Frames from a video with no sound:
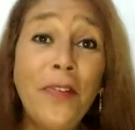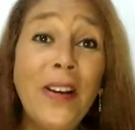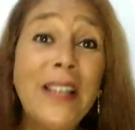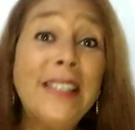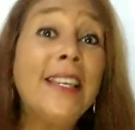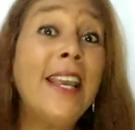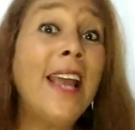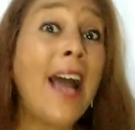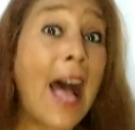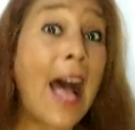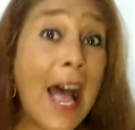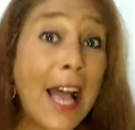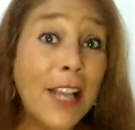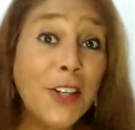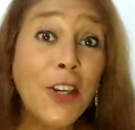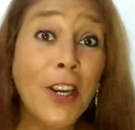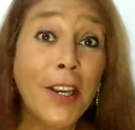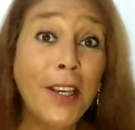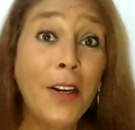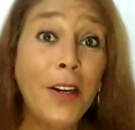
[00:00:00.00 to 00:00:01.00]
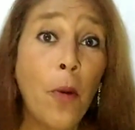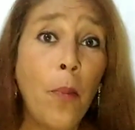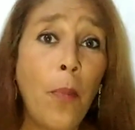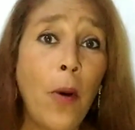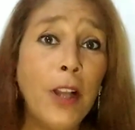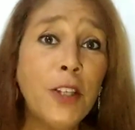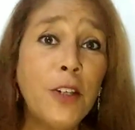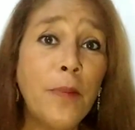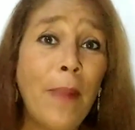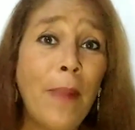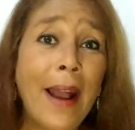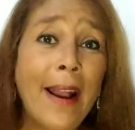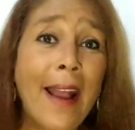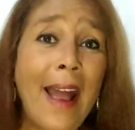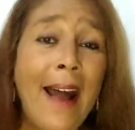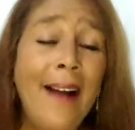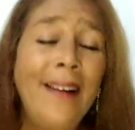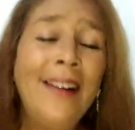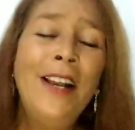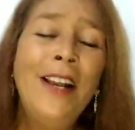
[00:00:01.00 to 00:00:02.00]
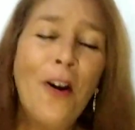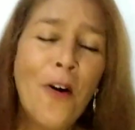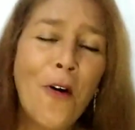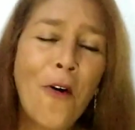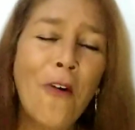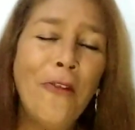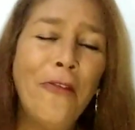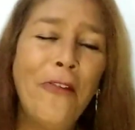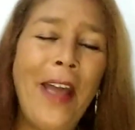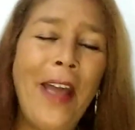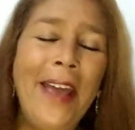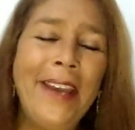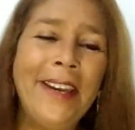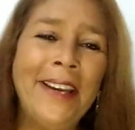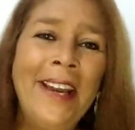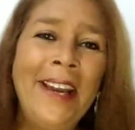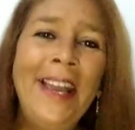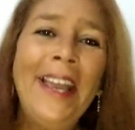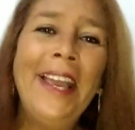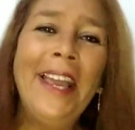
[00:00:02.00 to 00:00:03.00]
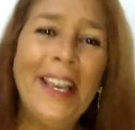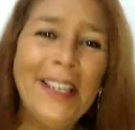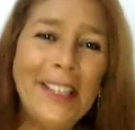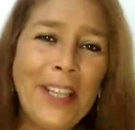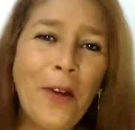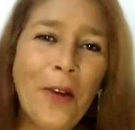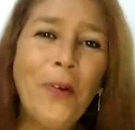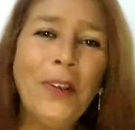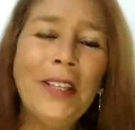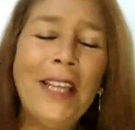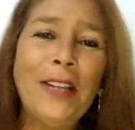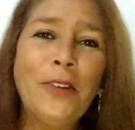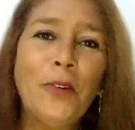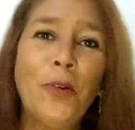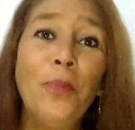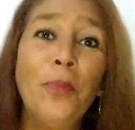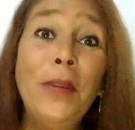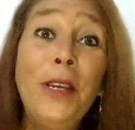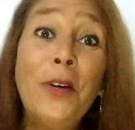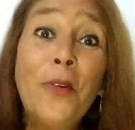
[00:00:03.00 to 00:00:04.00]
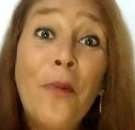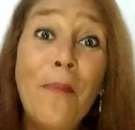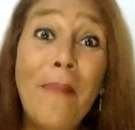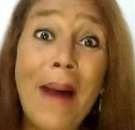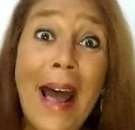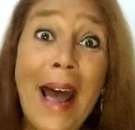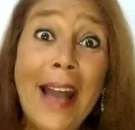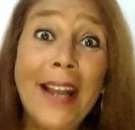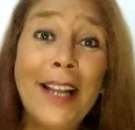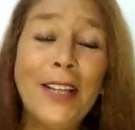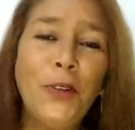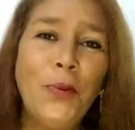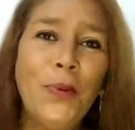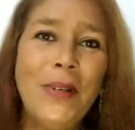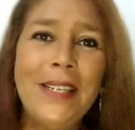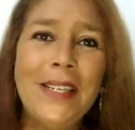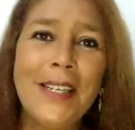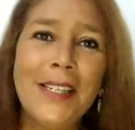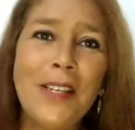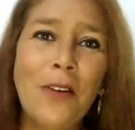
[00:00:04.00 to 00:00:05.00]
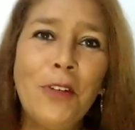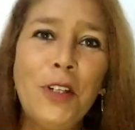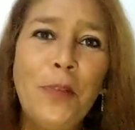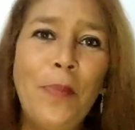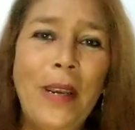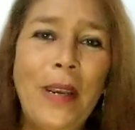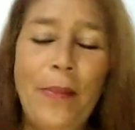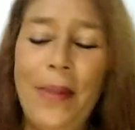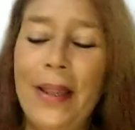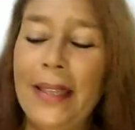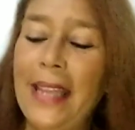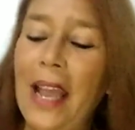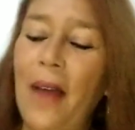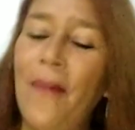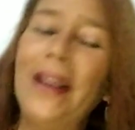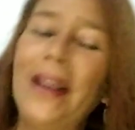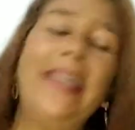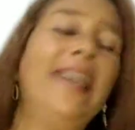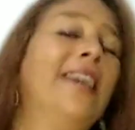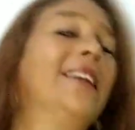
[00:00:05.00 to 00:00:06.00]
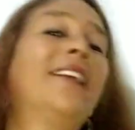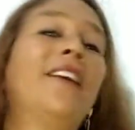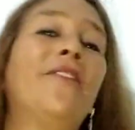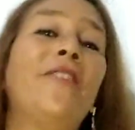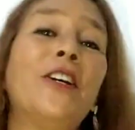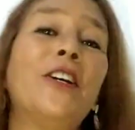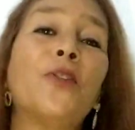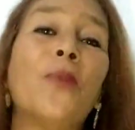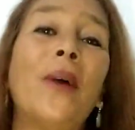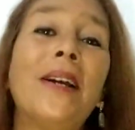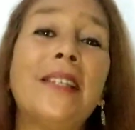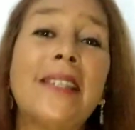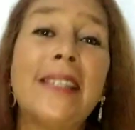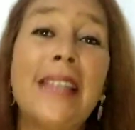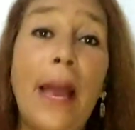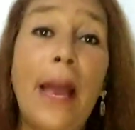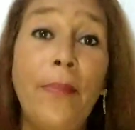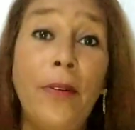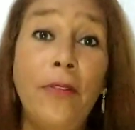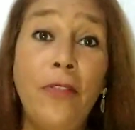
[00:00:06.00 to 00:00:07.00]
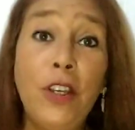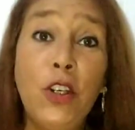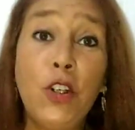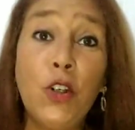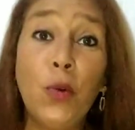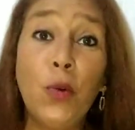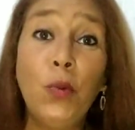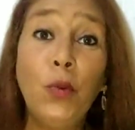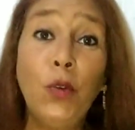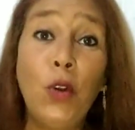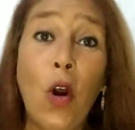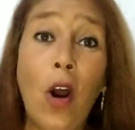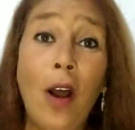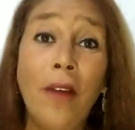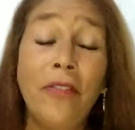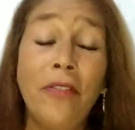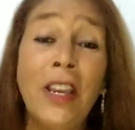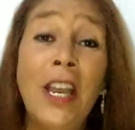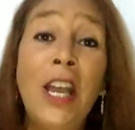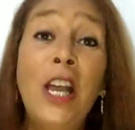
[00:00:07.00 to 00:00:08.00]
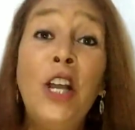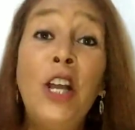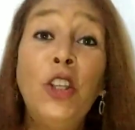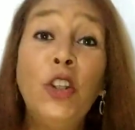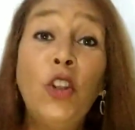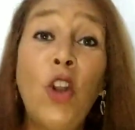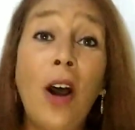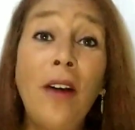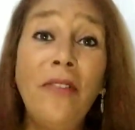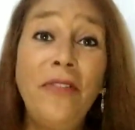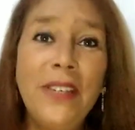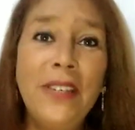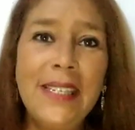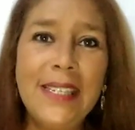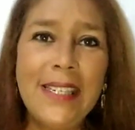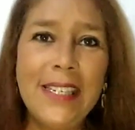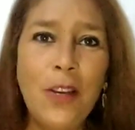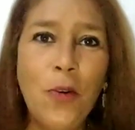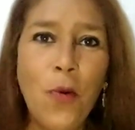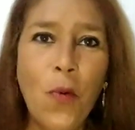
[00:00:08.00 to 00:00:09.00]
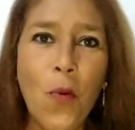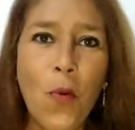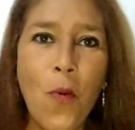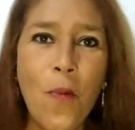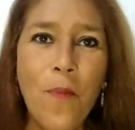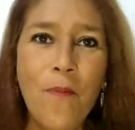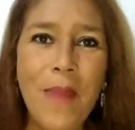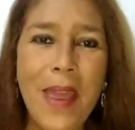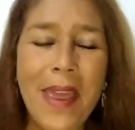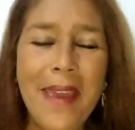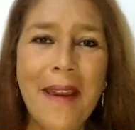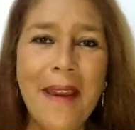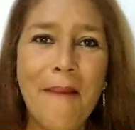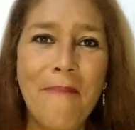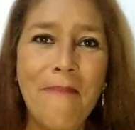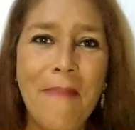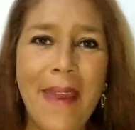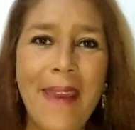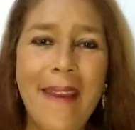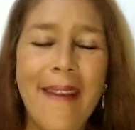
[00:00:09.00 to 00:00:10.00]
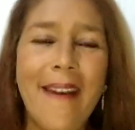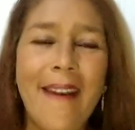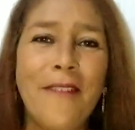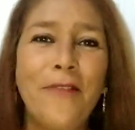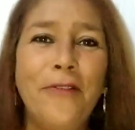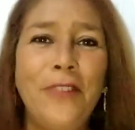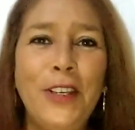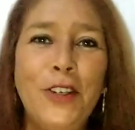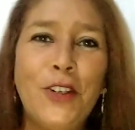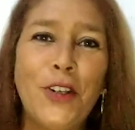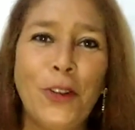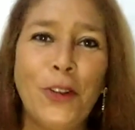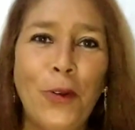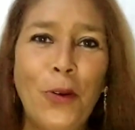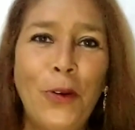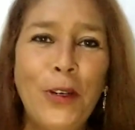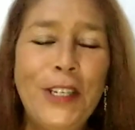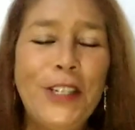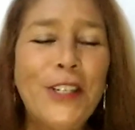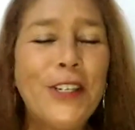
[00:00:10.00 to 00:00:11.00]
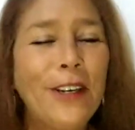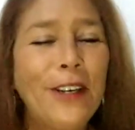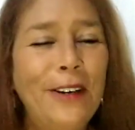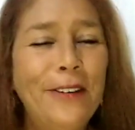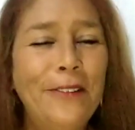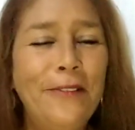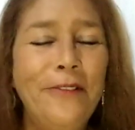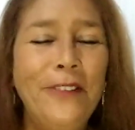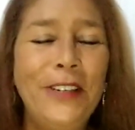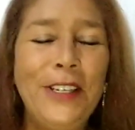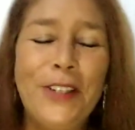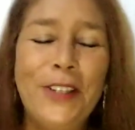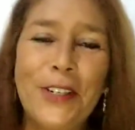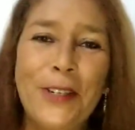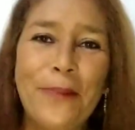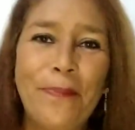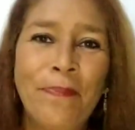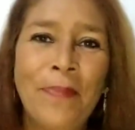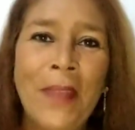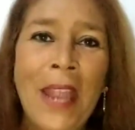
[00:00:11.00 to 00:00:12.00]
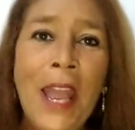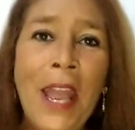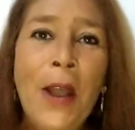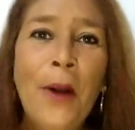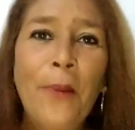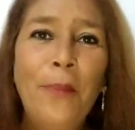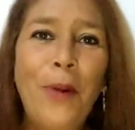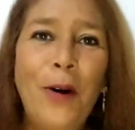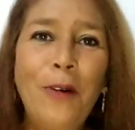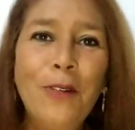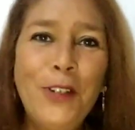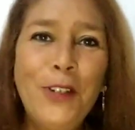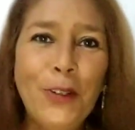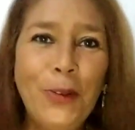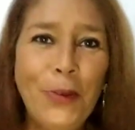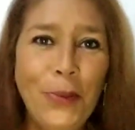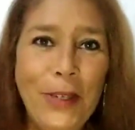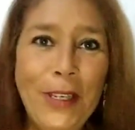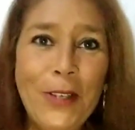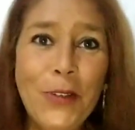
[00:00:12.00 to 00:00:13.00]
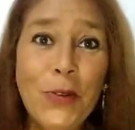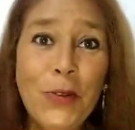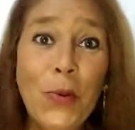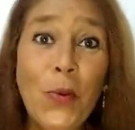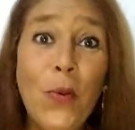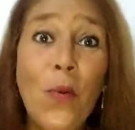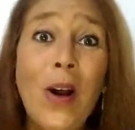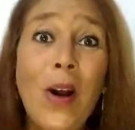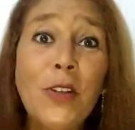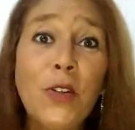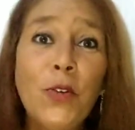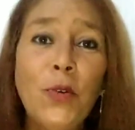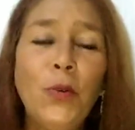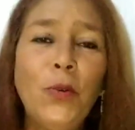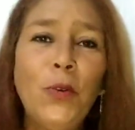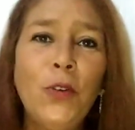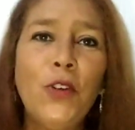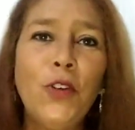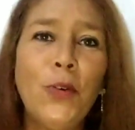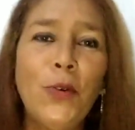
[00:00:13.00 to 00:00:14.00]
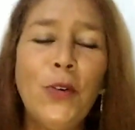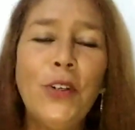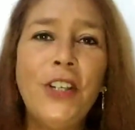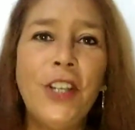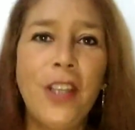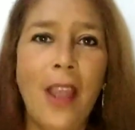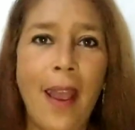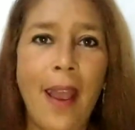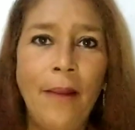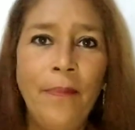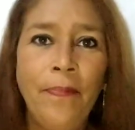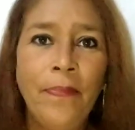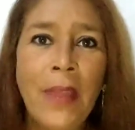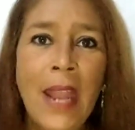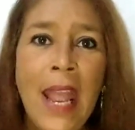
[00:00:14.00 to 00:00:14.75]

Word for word: de fazer? Acha que não pode pagar? Confere, entra em contato comigo, marca a tua sessão experimental aqui através do WhatsApp 219 9566 2220. Bom, dito isso, o assunto de hoje é